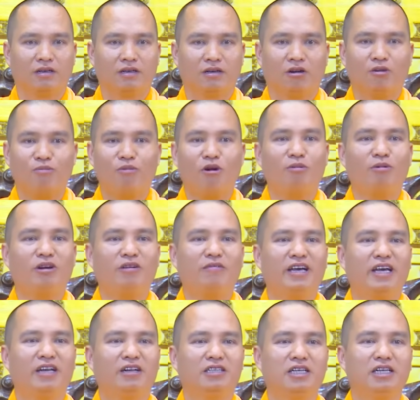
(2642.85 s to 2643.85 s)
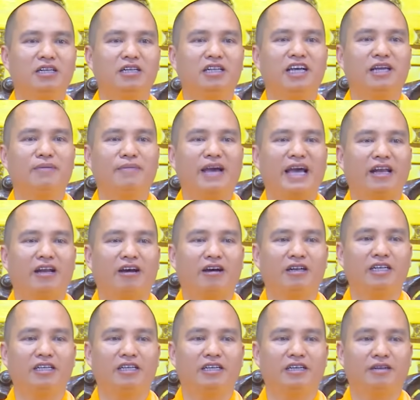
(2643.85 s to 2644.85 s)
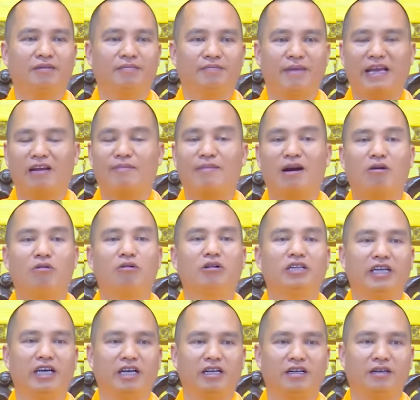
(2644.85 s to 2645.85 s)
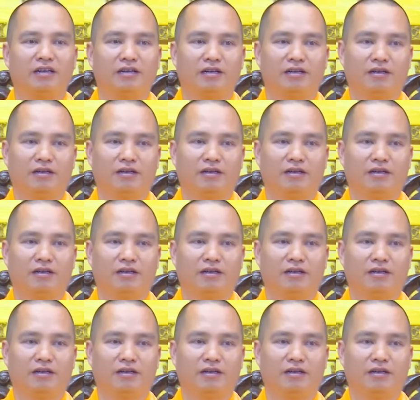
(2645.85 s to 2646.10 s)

Hôm hôm nó về nó xin tiền mẹ nó thì gì? Mẹ nó bảo không có tiền